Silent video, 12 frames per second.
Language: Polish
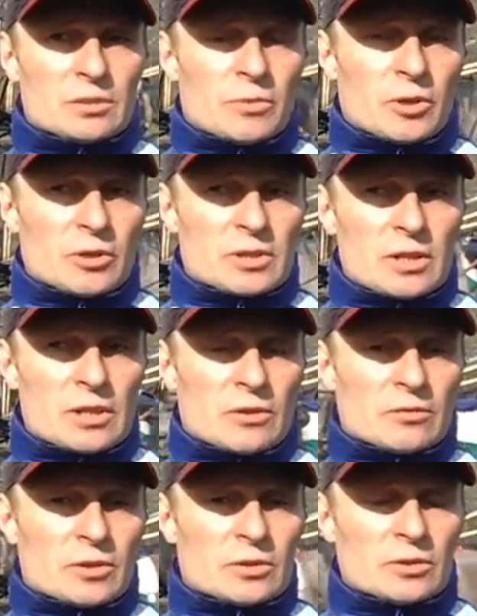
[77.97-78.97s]

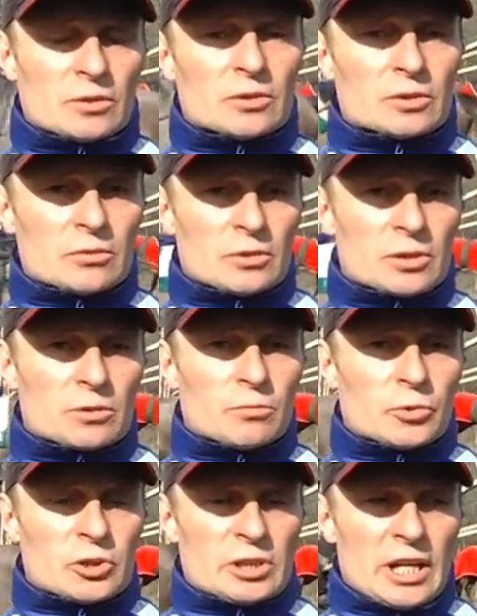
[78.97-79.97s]
pochodzeniowo
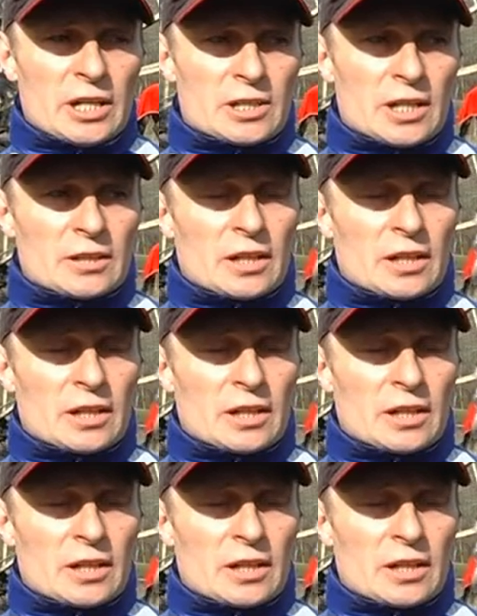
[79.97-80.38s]
późniejsza,